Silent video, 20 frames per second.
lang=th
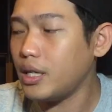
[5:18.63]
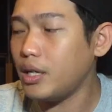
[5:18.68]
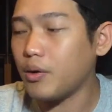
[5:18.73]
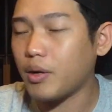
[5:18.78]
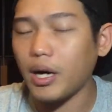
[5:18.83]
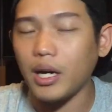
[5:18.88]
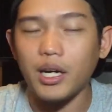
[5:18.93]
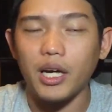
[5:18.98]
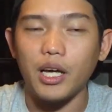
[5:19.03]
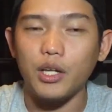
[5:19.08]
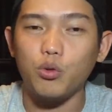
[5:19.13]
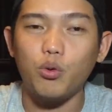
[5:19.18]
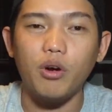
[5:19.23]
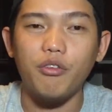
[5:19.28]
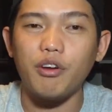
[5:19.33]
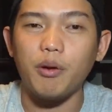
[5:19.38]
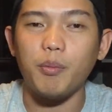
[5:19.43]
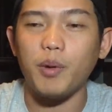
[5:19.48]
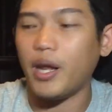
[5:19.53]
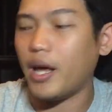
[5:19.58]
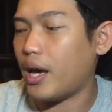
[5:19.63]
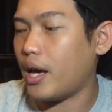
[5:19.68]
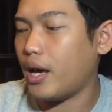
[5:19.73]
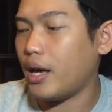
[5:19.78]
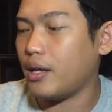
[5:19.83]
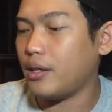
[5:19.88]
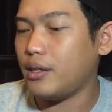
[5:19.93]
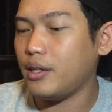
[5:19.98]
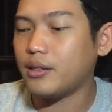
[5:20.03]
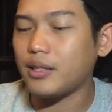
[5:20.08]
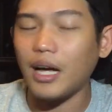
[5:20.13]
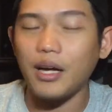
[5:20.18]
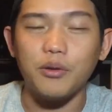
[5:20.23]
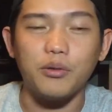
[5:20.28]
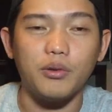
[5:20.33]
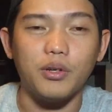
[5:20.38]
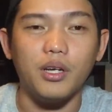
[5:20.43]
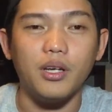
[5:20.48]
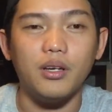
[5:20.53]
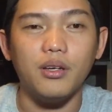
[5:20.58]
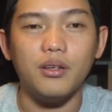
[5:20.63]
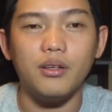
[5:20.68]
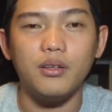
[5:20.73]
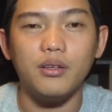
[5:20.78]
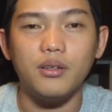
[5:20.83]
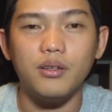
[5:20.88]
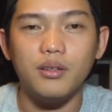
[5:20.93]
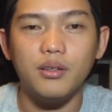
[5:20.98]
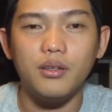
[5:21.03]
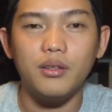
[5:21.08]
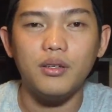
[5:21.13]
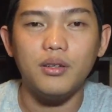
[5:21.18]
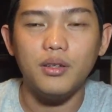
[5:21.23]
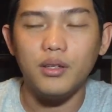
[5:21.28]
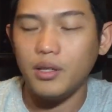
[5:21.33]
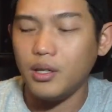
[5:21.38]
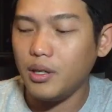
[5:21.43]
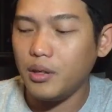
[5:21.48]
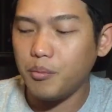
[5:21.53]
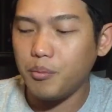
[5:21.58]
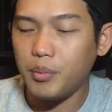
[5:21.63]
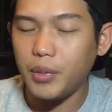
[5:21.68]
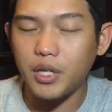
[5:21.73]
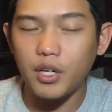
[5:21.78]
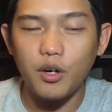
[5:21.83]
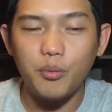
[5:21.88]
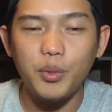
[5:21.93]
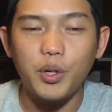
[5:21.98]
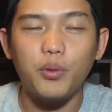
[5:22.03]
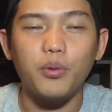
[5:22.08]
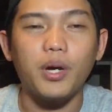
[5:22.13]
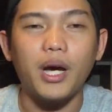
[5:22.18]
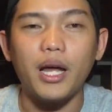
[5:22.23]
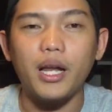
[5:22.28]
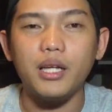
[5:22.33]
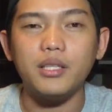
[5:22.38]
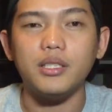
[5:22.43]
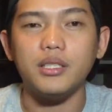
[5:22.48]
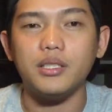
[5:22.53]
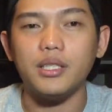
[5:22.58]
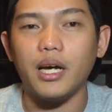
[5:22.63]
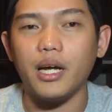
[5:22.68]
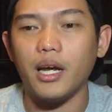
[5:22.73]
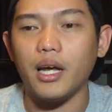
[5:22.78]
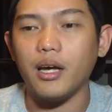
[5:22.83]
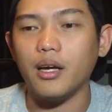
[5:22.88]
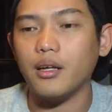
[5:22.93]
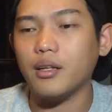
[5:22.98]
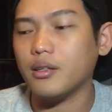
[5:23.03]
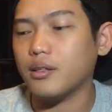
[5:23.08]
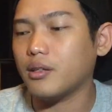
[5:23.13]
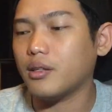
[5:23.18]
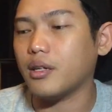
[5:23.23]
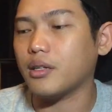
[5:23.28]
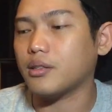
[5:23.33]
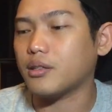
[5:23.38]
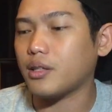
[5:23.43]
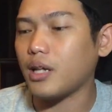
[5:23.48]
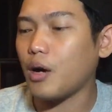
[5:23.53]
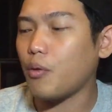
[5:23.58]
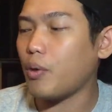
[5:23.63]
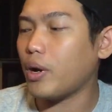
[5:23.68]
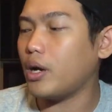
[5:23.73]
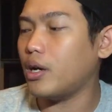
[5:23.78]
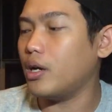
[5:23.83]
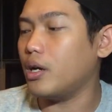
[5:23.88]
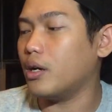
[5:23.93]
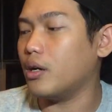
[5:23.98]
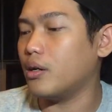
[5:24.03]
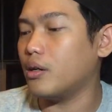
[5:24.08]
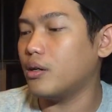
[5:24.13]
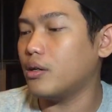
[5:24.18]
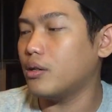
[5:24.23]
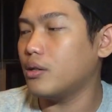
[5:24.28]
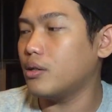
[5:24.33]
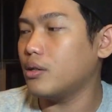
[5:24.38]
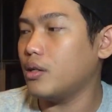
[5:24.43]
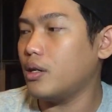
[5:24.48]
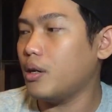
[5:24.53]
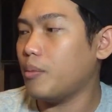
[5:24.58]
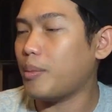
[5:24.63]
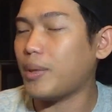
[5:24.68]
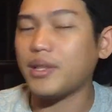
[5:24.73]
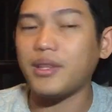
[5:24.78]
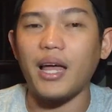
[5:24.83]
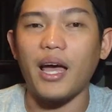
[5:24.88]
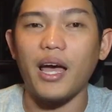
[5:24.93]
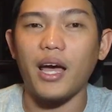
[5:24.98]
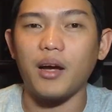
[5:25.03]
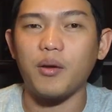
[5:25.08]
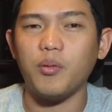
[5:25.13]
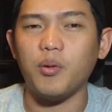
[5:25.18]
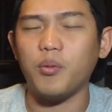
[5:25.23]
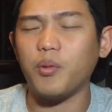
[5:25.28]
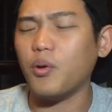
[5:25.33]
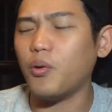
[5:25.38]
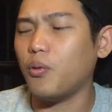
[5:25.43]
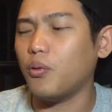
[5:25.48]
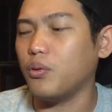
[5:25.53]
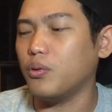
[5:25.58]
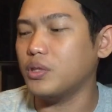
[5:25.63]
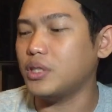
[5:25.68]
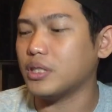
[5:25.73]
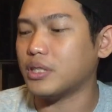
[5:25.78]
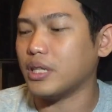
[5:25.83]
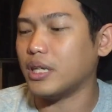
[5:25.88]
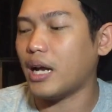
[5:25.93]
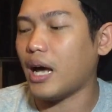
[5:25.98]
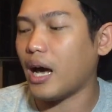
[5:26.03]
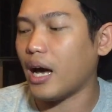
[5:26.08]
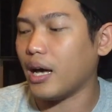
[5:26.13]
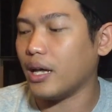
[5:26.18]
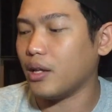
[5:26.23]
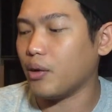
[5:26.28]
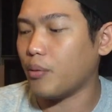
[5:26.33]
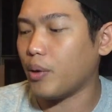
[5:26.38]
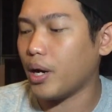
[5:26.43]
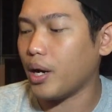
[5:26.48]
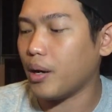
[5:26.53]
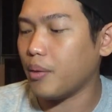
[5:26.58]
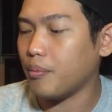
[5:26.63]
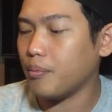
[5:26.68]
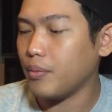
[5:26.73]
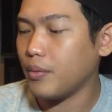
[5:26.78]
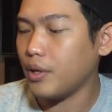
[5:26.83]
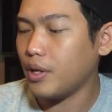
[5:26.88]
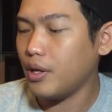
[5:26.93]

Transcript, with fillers: เช่นเดียวกันกับไอ้ถ้วยแฟมินแท้ ที่ตั้งอยู่นี่มันก็มีคุณค่าทางจิตใจนะ แต่ถ้าวันหนึ่งมันแตกผมก็คงรู้สึกเสียดาย แต่ว่า